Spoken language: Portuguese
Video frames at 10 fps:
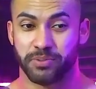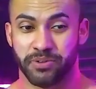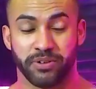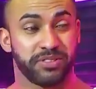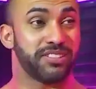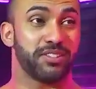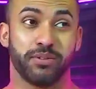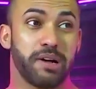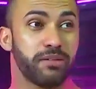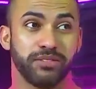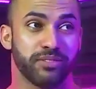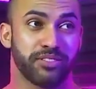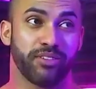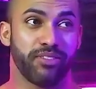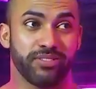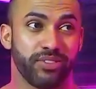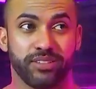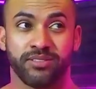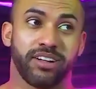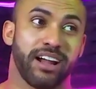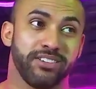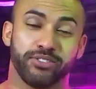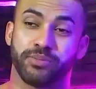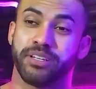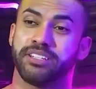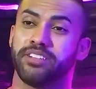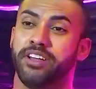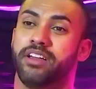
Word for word: uma notícia de Guarulhos. Eu tinha feito um card de mãe.